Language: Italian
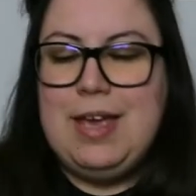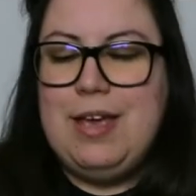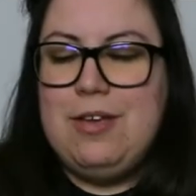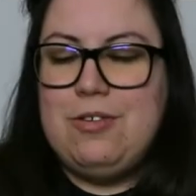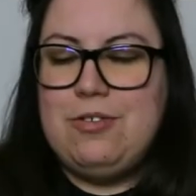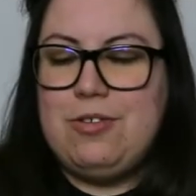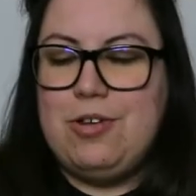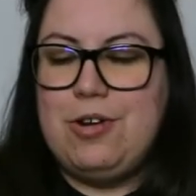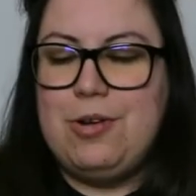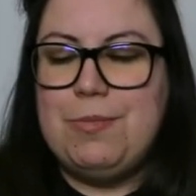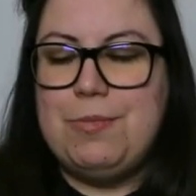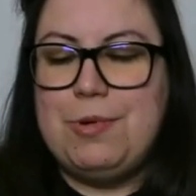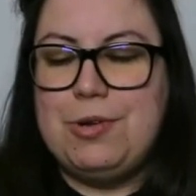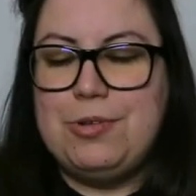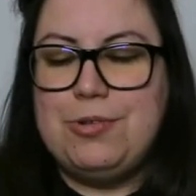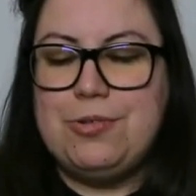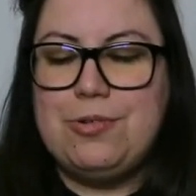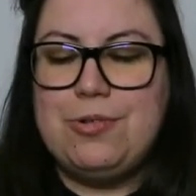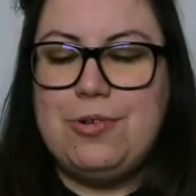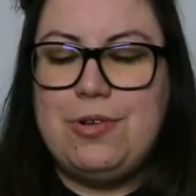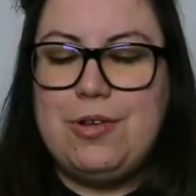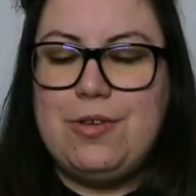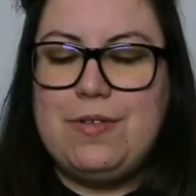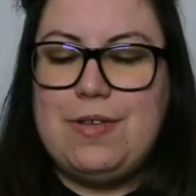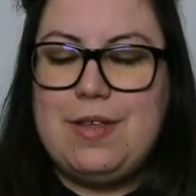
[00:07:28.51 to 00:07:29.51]
Sono molto
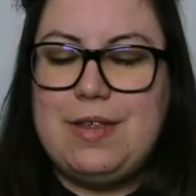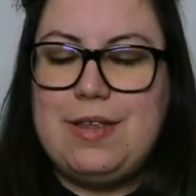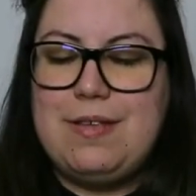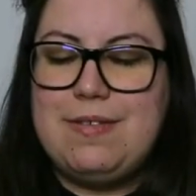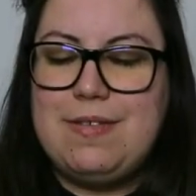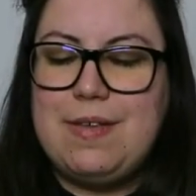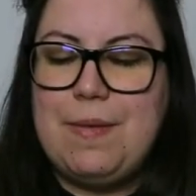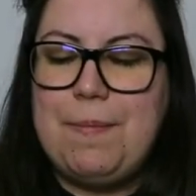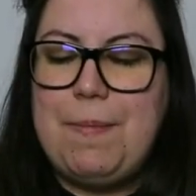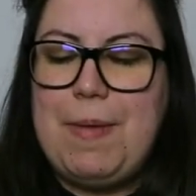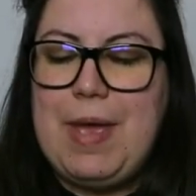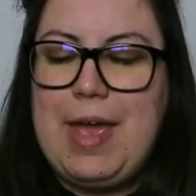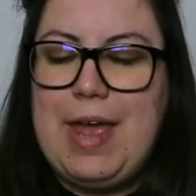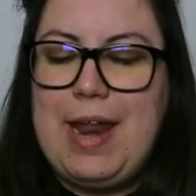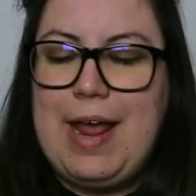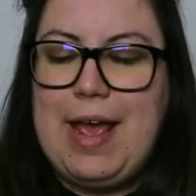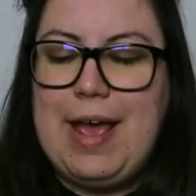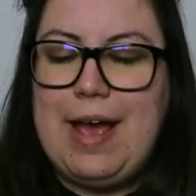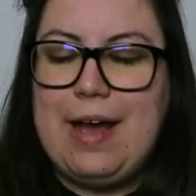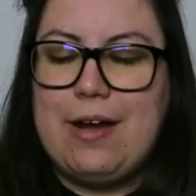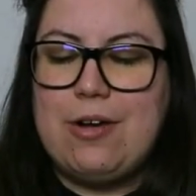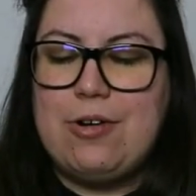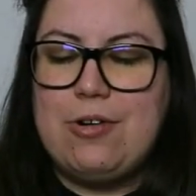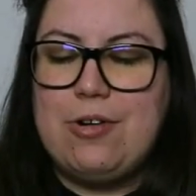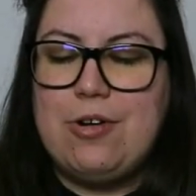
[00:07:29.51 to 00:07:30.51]
curiosa di
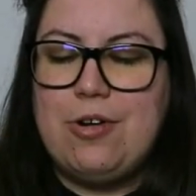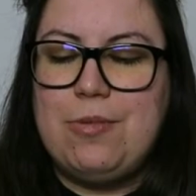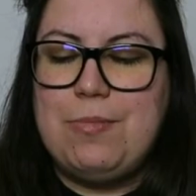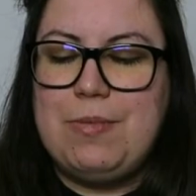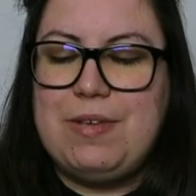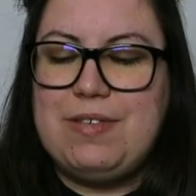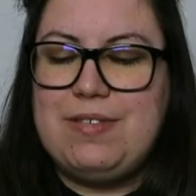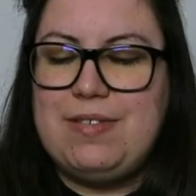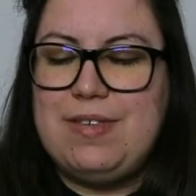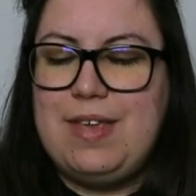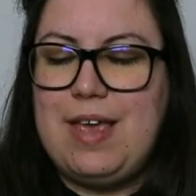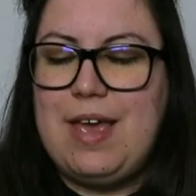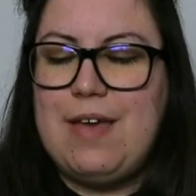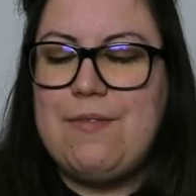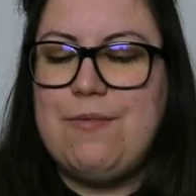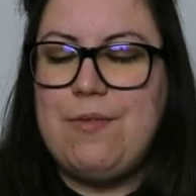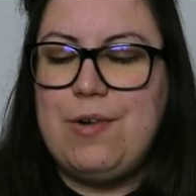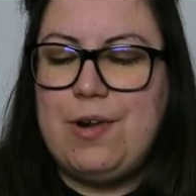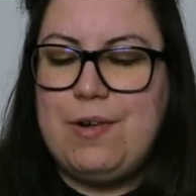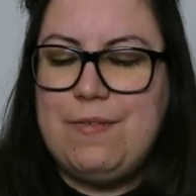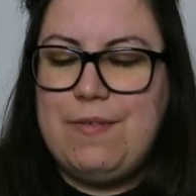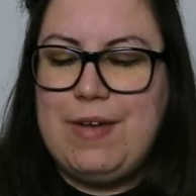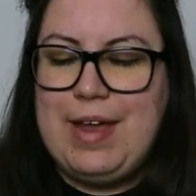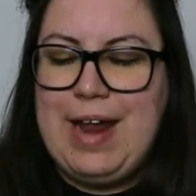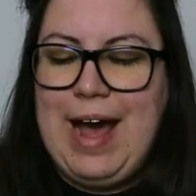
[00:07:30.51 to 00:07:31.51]
sapere come si
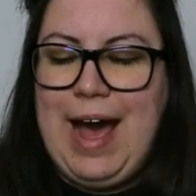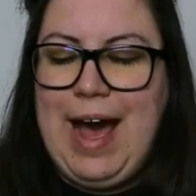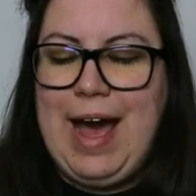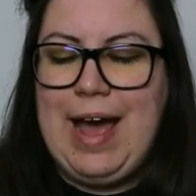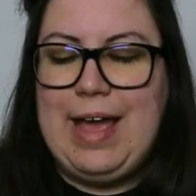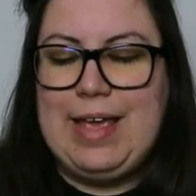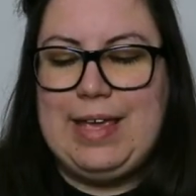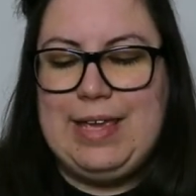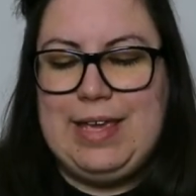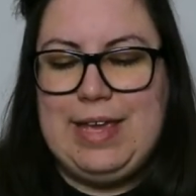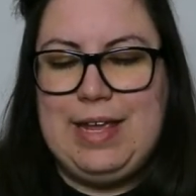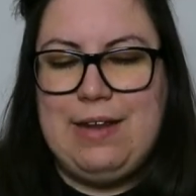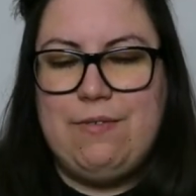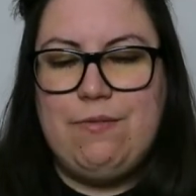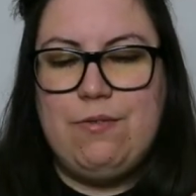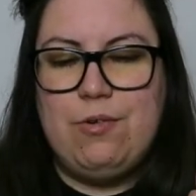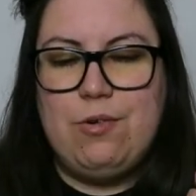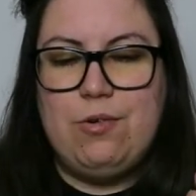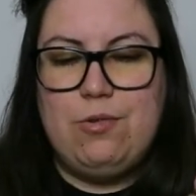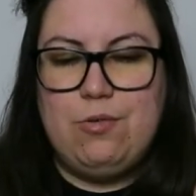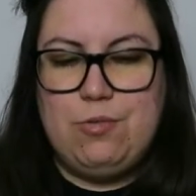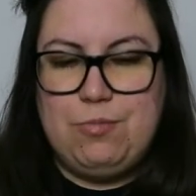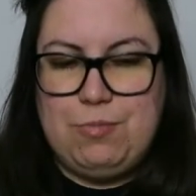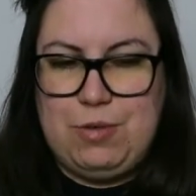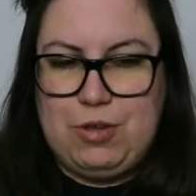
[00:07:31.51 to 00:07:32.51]
evolverà il
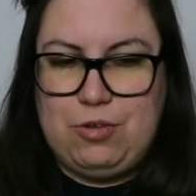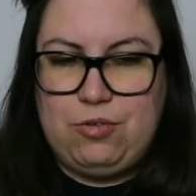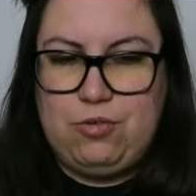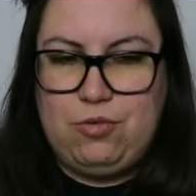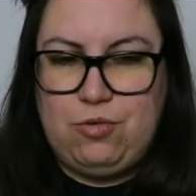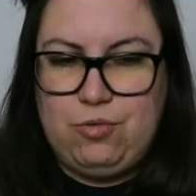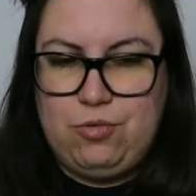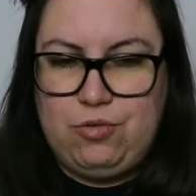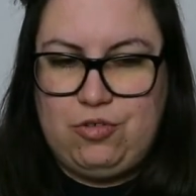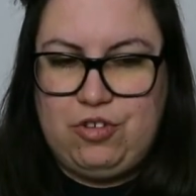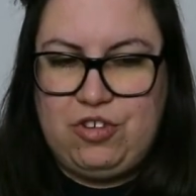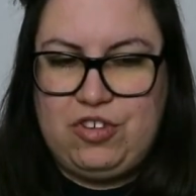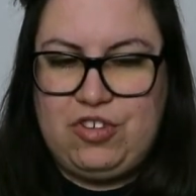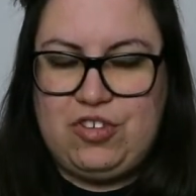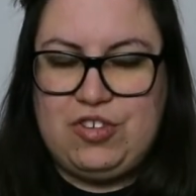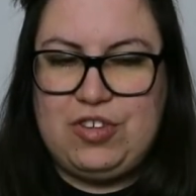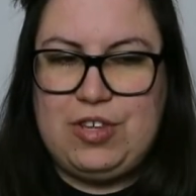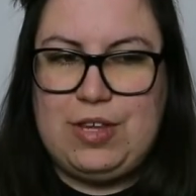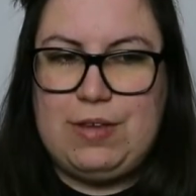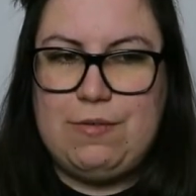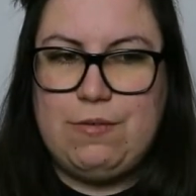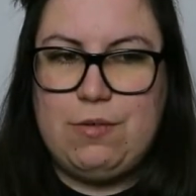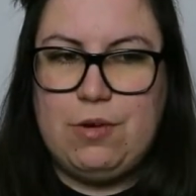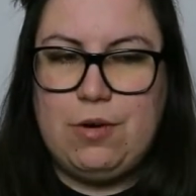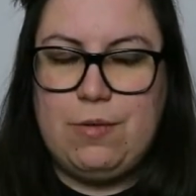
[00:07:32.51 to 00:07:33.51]
volume
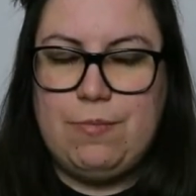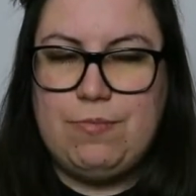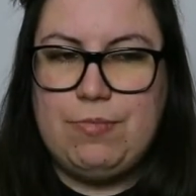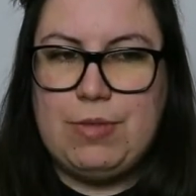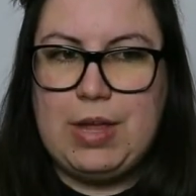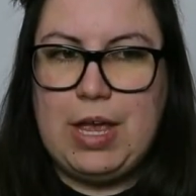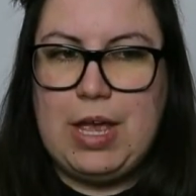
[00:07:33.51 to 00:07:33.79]
successivo